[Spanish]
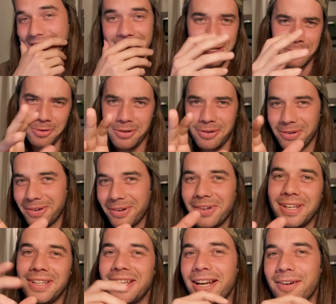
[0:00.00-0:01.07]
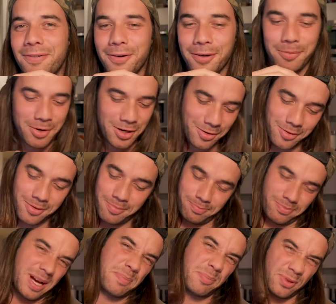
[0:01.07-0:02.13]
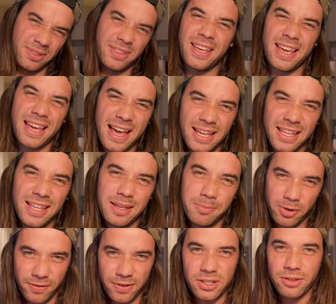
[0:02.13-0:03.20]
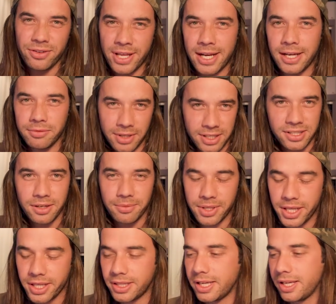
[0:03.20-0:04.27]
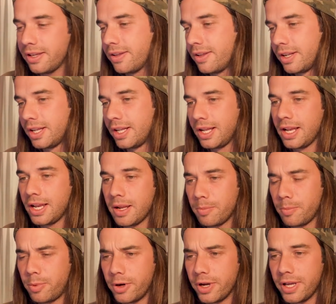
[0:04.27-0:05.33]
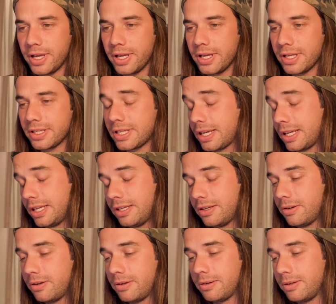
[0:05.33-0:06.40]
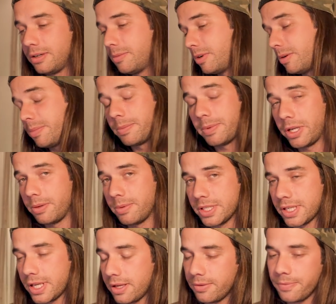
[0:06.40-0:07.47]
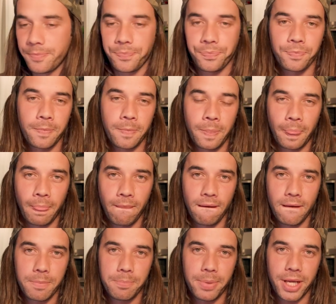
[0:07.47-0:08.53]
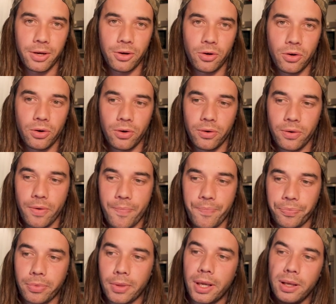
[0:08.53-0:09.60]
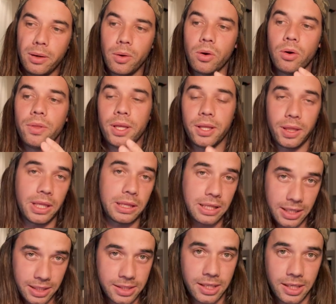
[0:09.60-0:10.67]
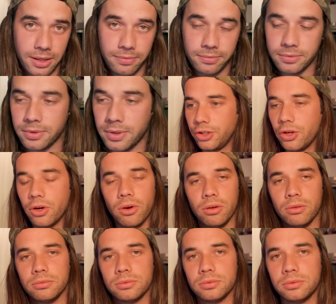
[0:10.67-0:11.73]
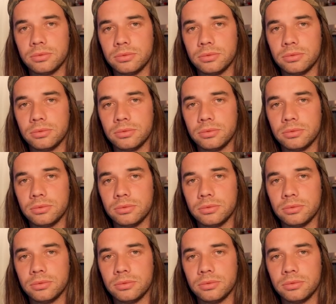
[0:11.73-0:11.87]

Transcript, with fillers: así como con el de la Furu me lo apunté ahí profesional en una servilleta, pues aquí no, no me lo he preparado demasiado. Pero... Y luego de, de 3D. Yo